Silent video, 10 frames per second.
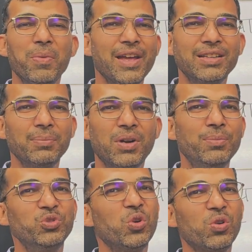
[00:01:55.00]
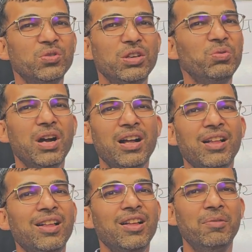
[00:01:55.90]
मैं एकदम कमज़ोर हो जाऊंगा
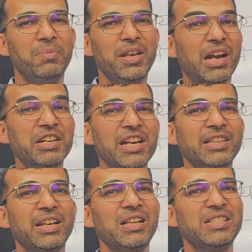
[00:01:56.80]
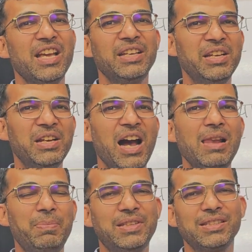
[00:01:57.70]
मेरी हड्डियां निकल जाएगी
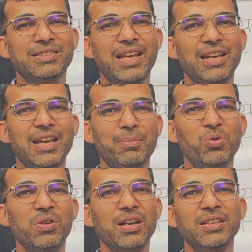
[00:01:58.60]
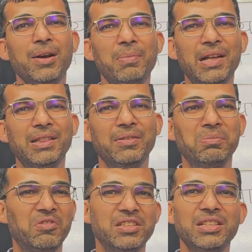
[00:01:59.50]
गाल पिचक जाएंगे भूख लगना
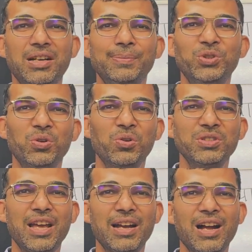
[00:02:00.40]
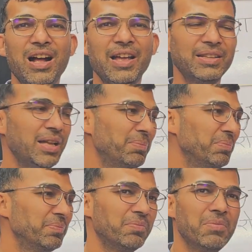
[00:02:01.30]
बंद वजन कमज़ोर हो जाएगा
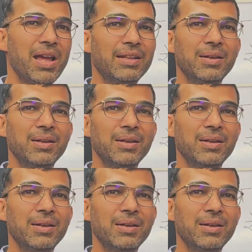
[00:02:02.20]
एकदम मैं